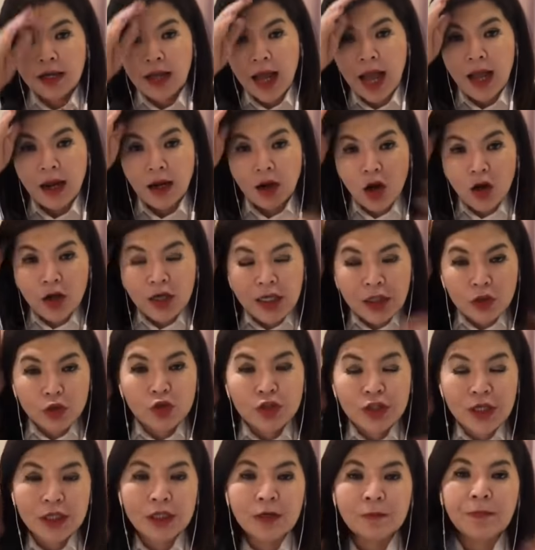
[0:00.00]
Kalau
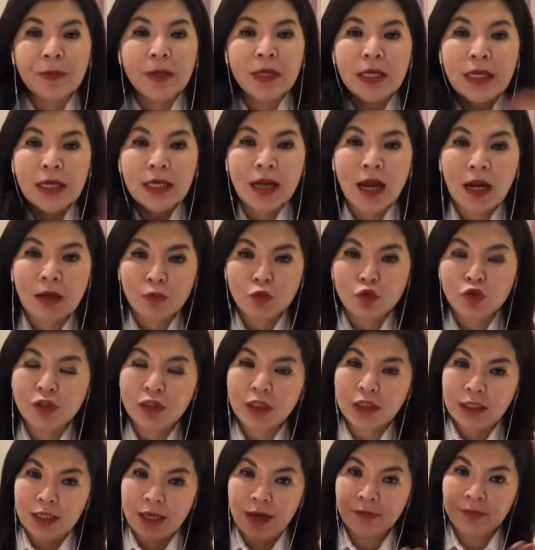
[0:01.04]
itu jadi pikiranmu
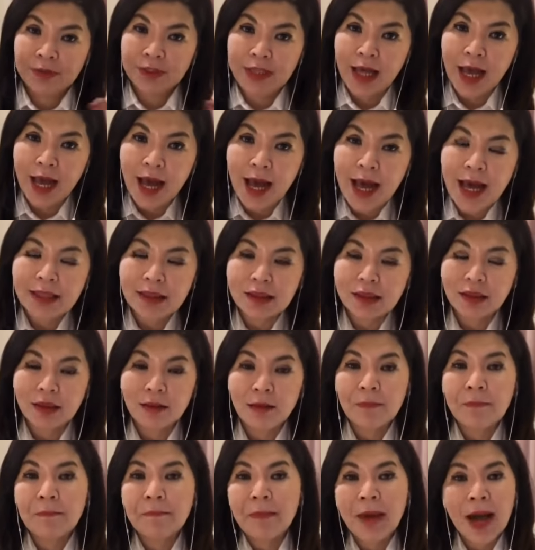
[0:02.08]
setiap saat,
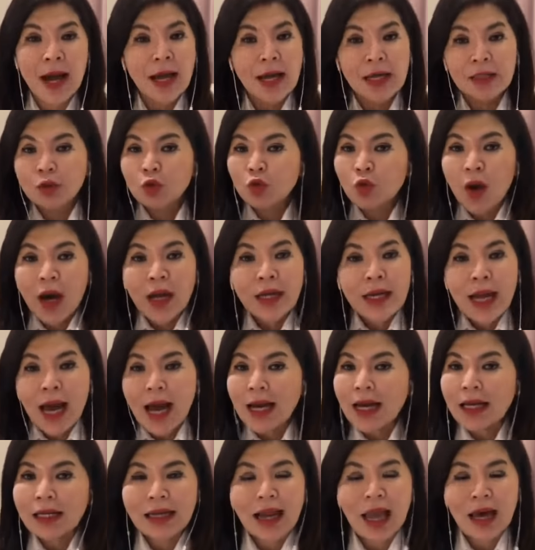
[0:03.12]
maka Tuhan
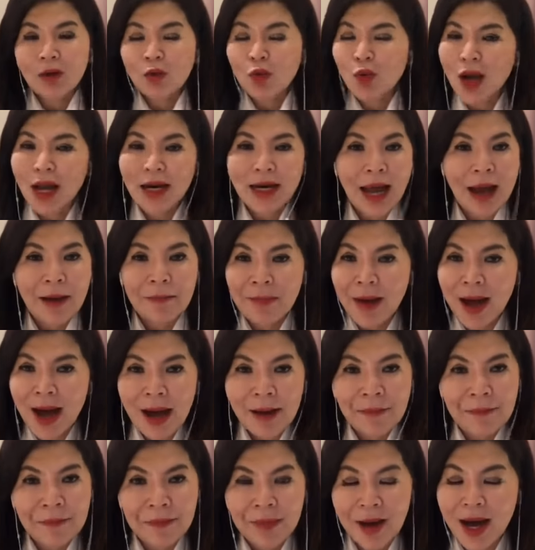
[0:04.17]
tidak akan lakukan
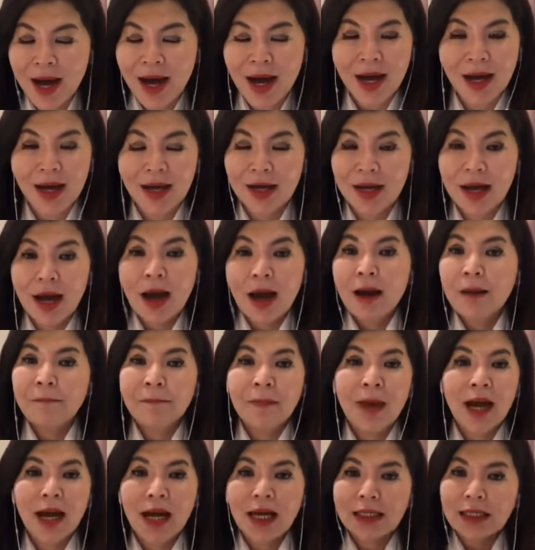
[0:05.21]
apa-apa.
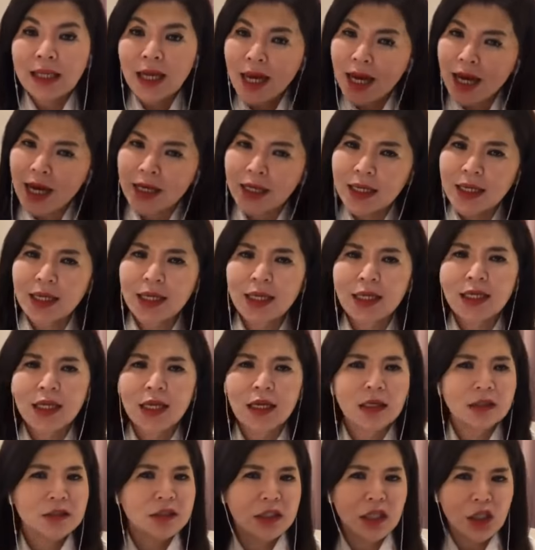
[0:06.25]
Makanya hari
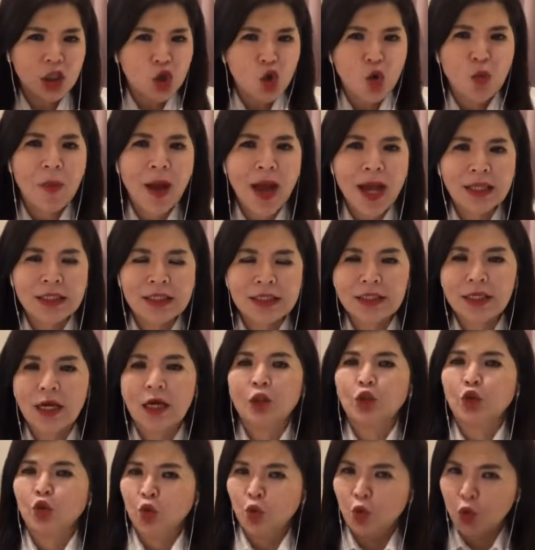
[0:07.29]
ini senyum
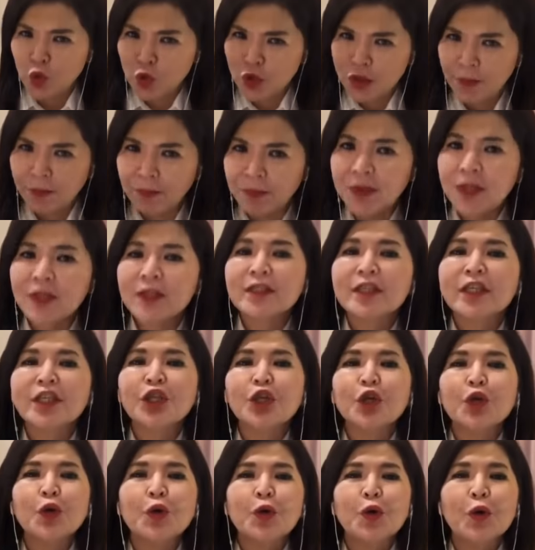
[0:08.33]
aja, toko sepi
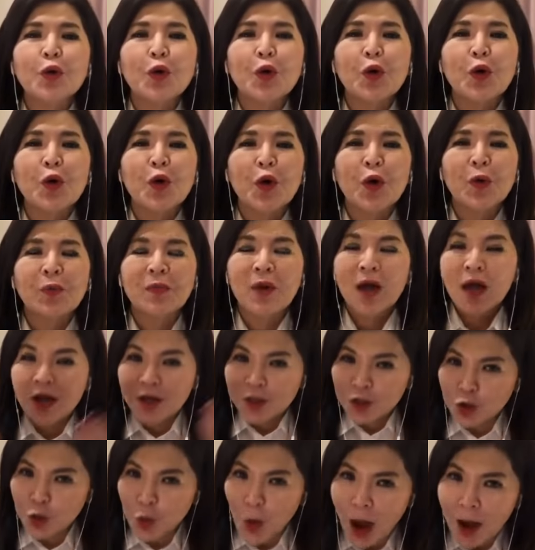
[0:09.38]
senyum,
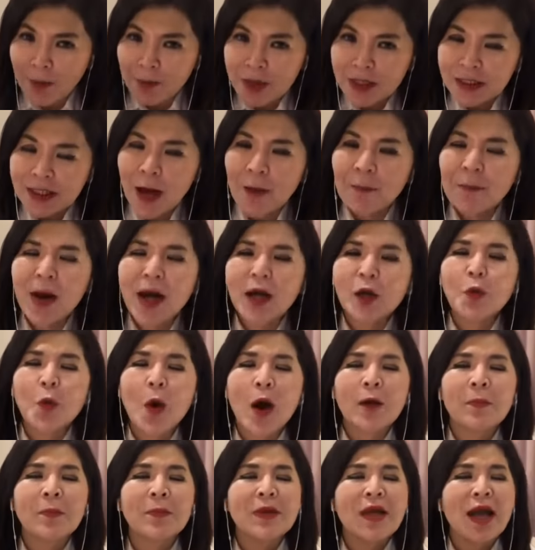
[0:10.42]
suami tambah
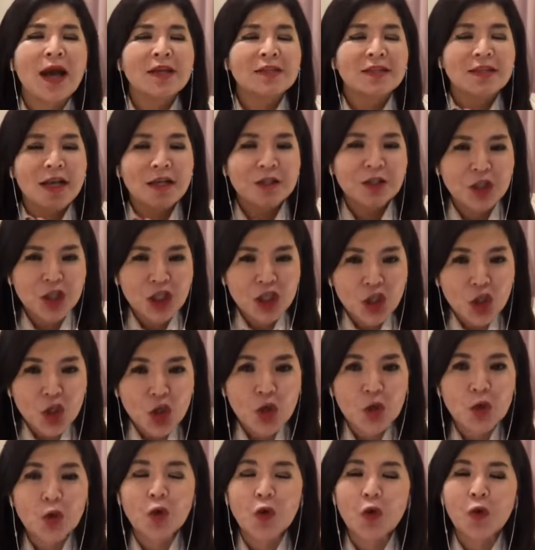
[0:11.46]
luar biasa
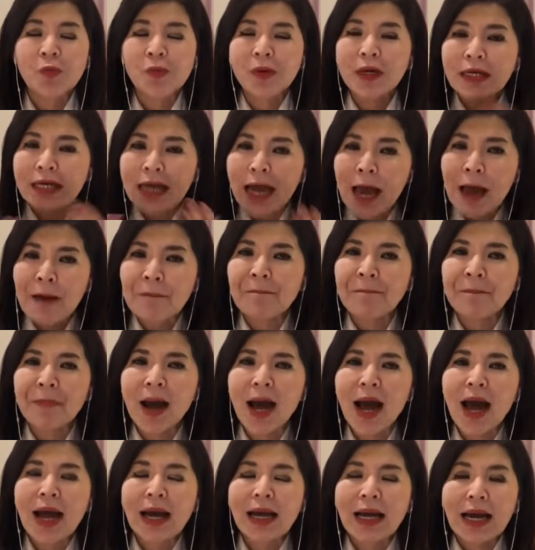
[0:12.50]
senyum.
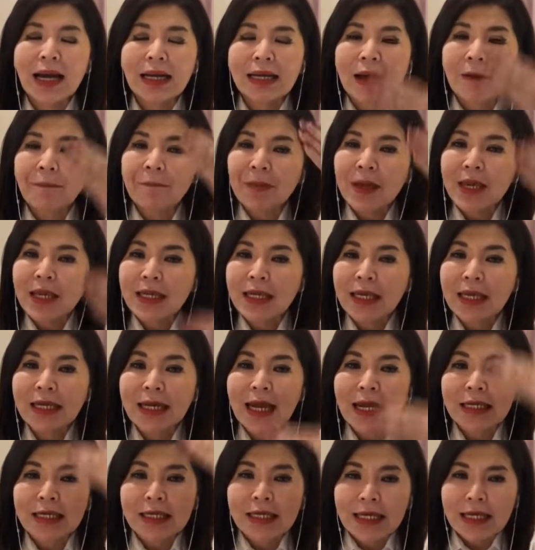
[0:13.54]
Kenapa? Karena
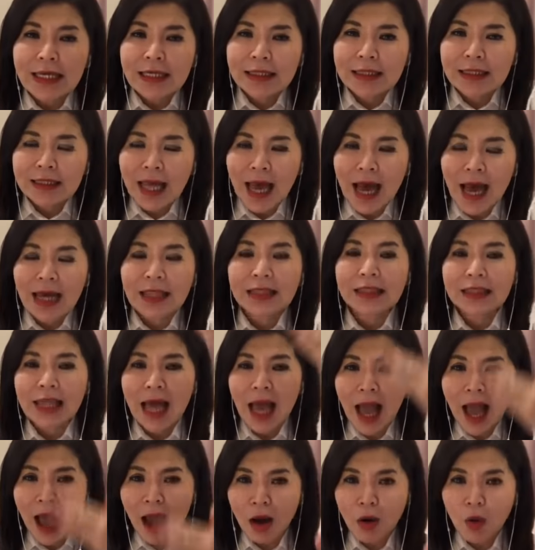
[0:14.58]
pikiran kita
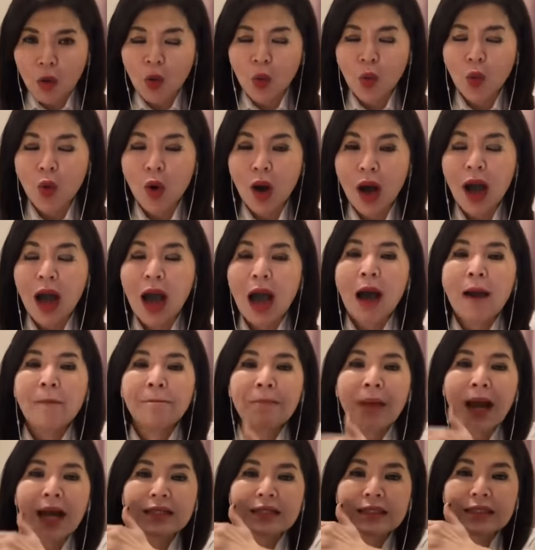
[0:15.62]
tahu
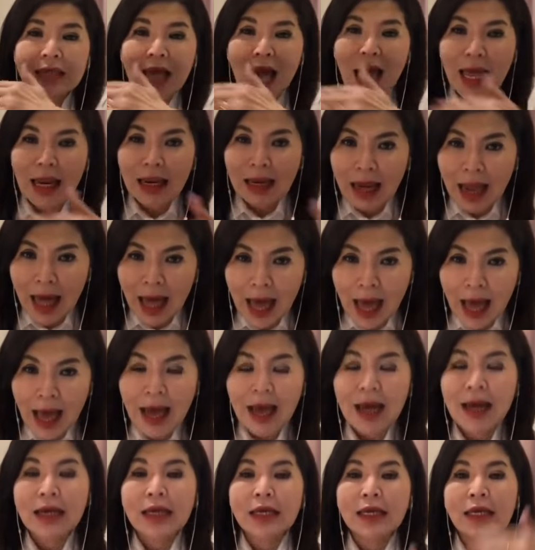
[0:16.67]

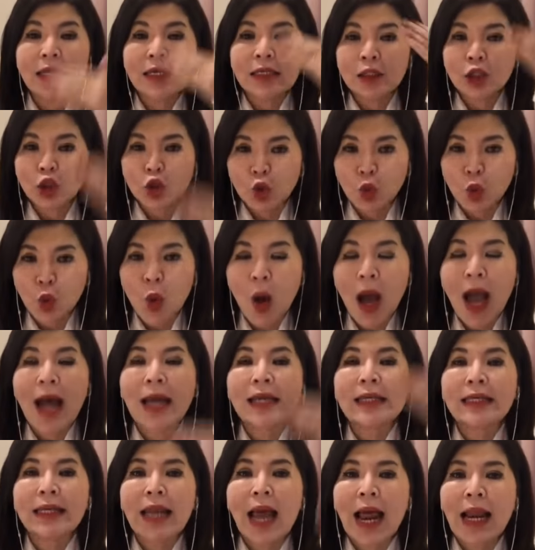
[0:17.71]
masalah itu
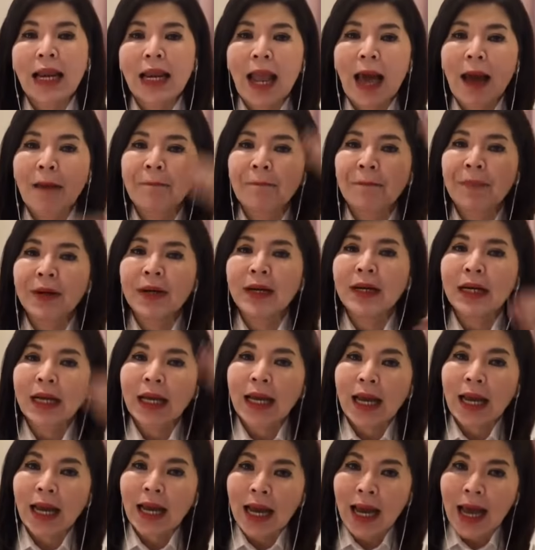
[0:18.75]
adalah berkat
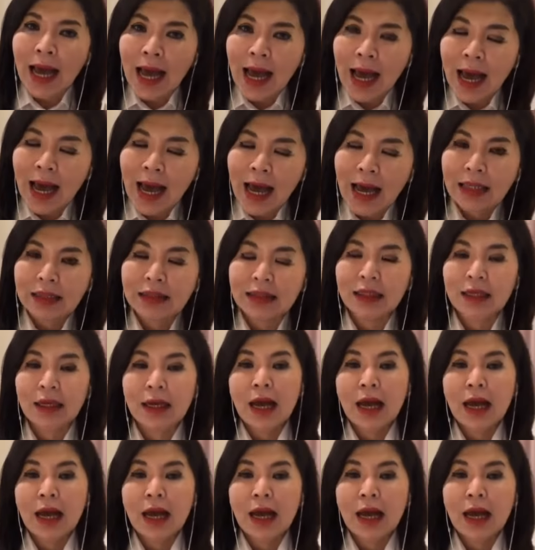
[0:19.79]
berkat.